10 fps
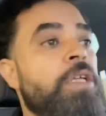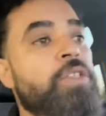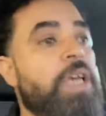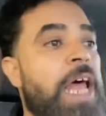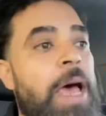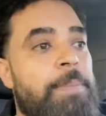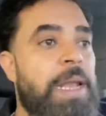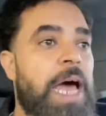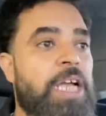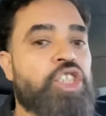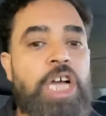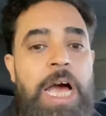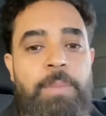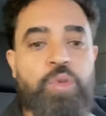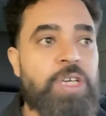سلام
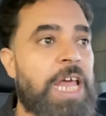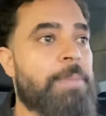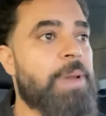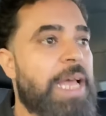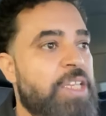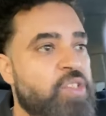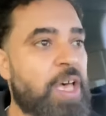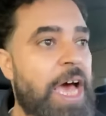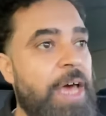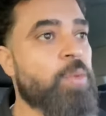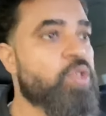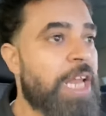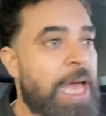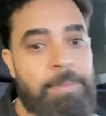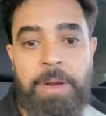بالاخشام وسلام بالازغان
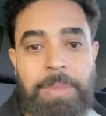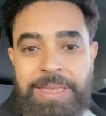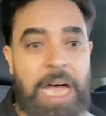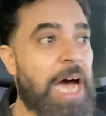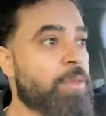وسلام بالبطاط